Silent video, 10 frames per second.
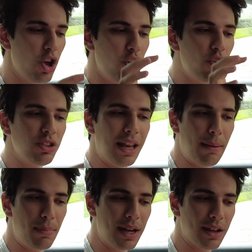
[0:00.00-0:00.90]
non
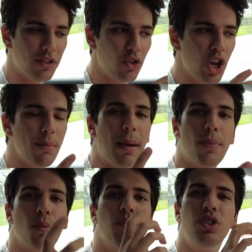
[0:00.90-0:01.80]
dell'applicazione ma proprio